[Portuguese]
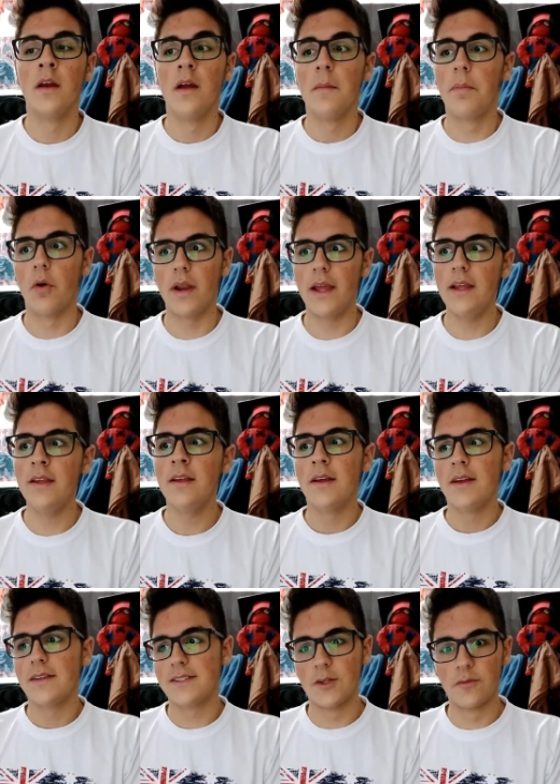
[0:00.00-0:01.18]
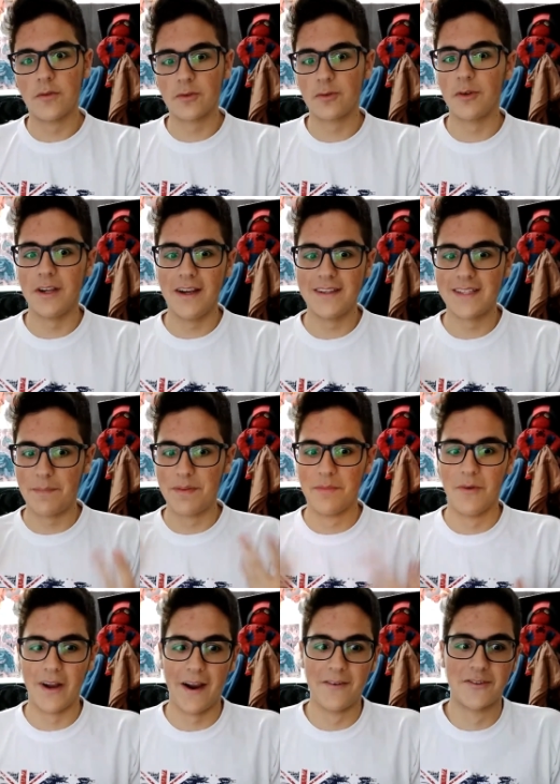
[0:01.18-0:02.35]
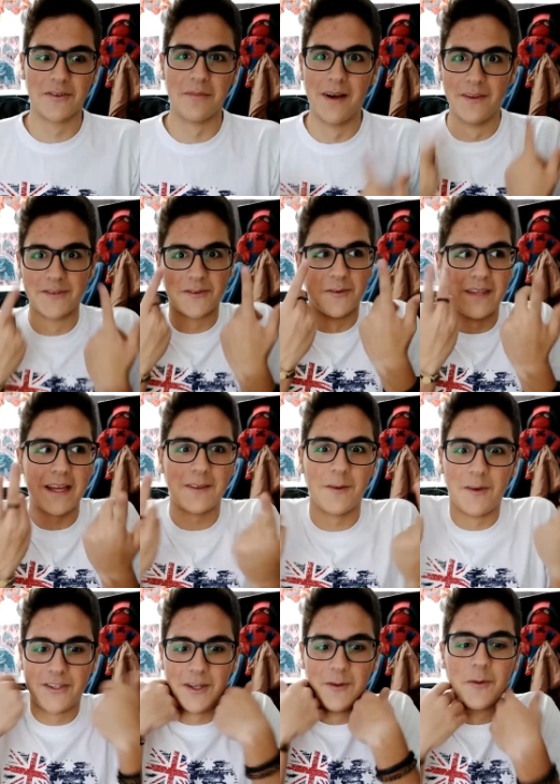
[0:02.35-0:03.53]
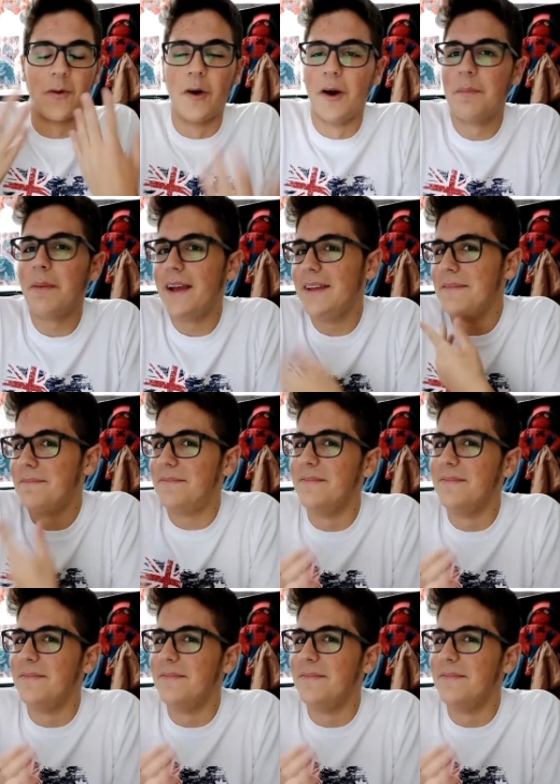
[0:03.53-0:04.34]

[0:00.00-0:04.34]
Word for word: Porém, se no futuro eles aprimoraram os humanos com tecnologia no corpo, aí,